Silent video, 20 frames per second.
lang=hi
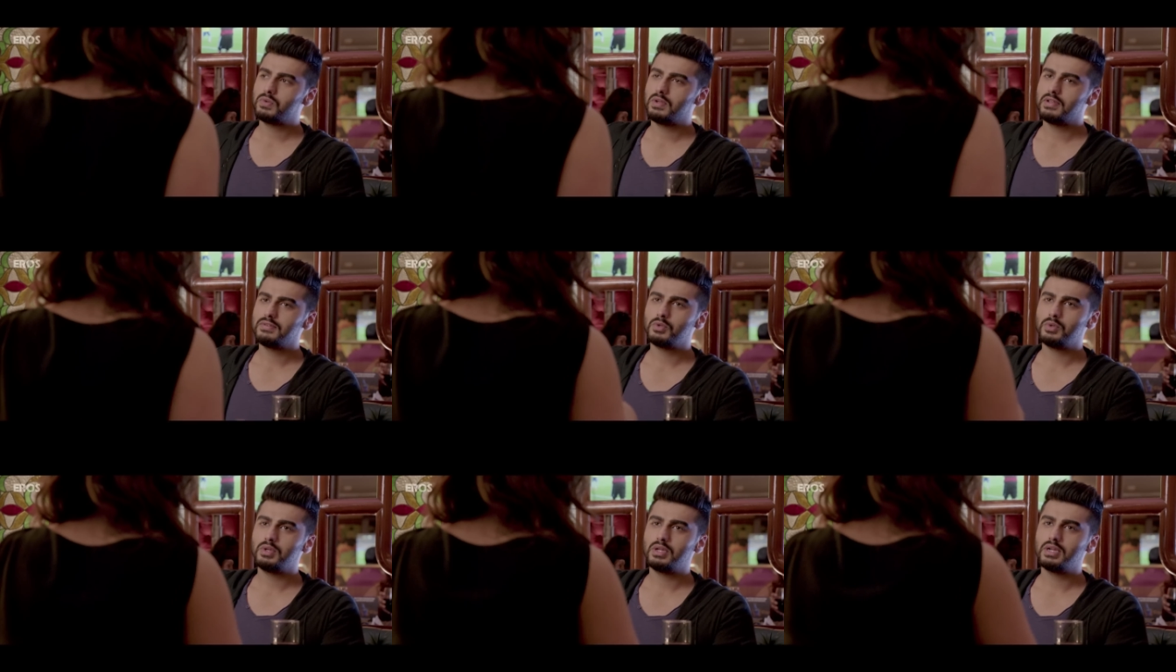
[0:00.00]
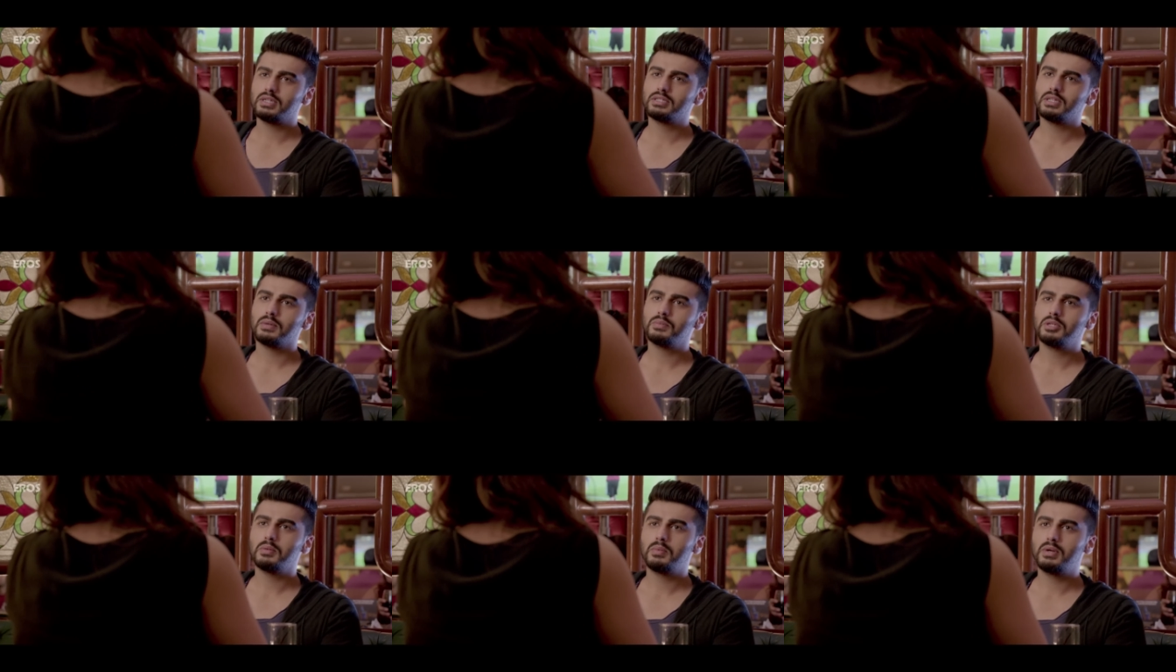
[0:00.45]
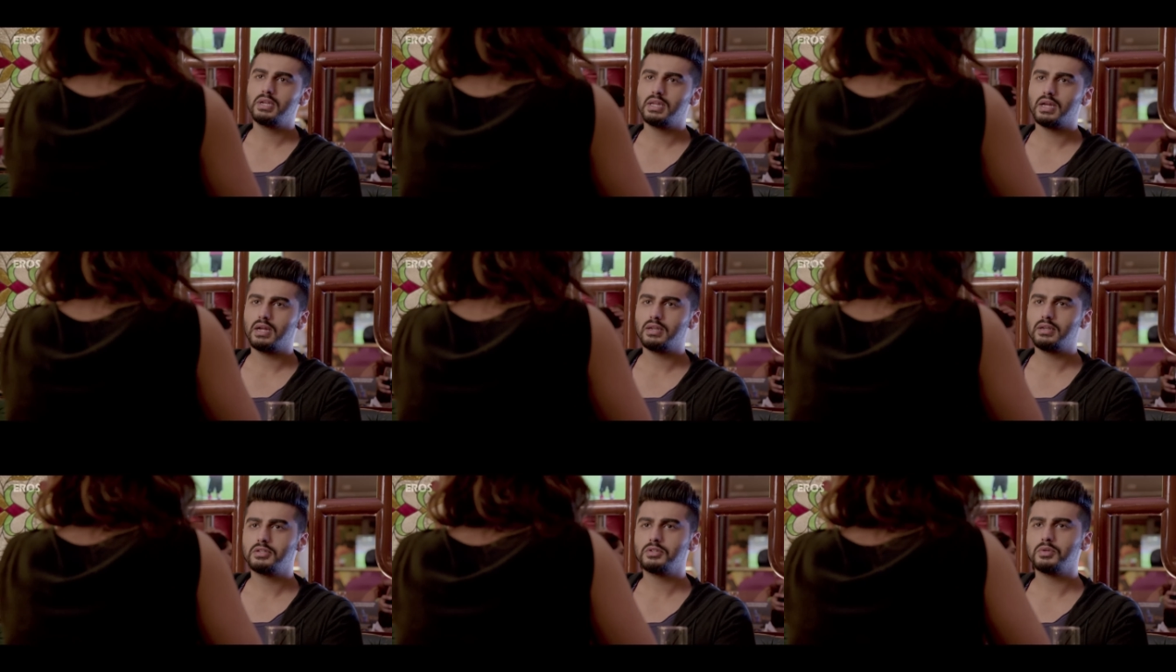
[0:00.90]
हाउस वाइफ दुनिया की सबसे
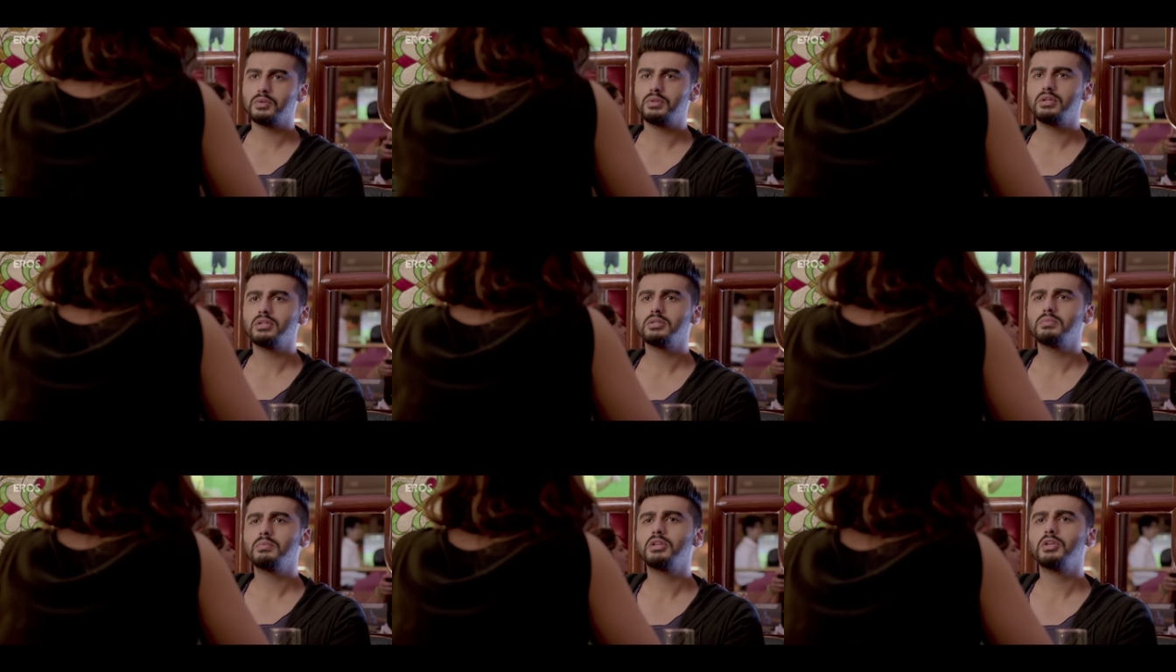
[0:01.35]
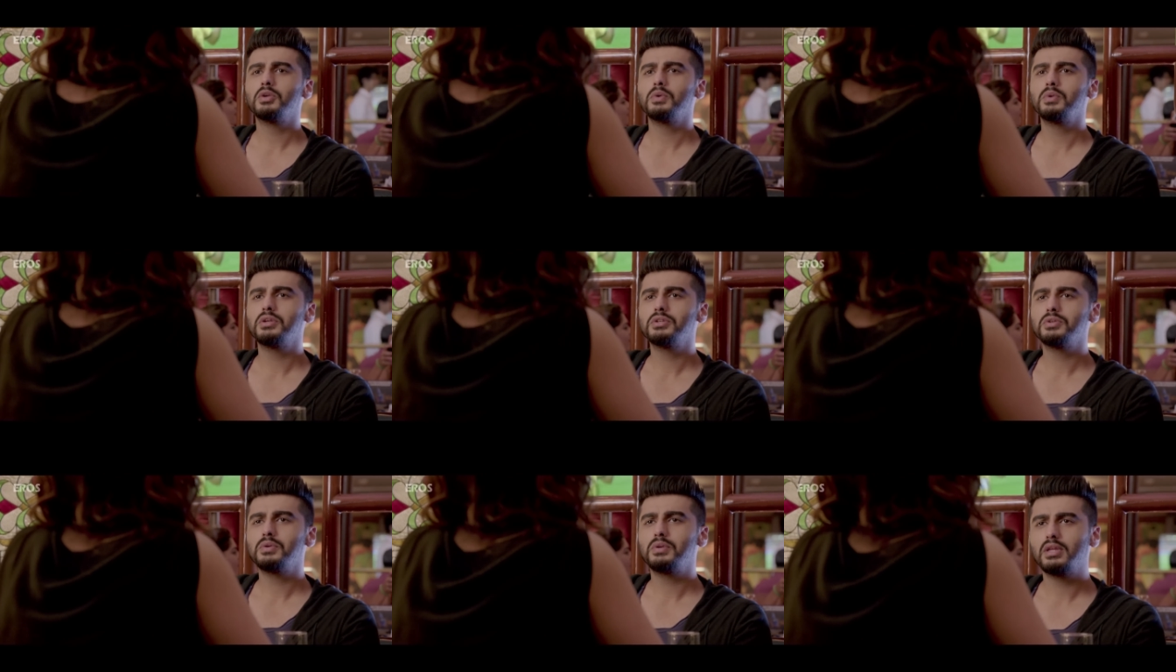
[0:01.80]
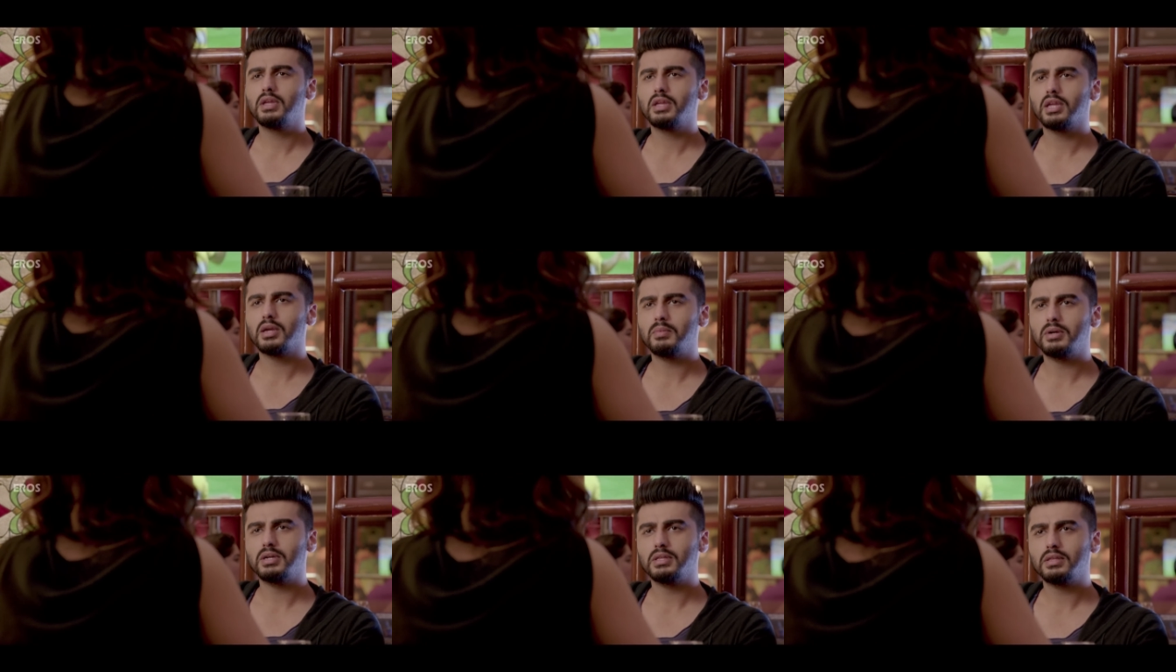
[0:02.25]
बड़ी आर्टिस्ट होती है इसमें क्यूरियस होने
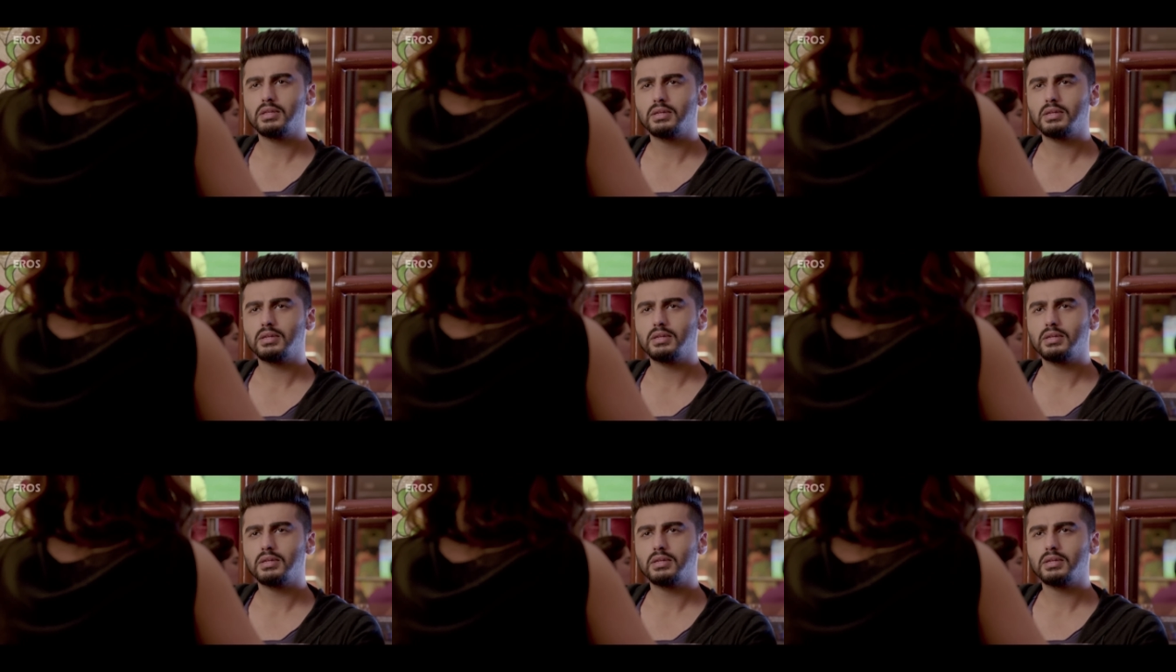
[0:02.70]
की क्या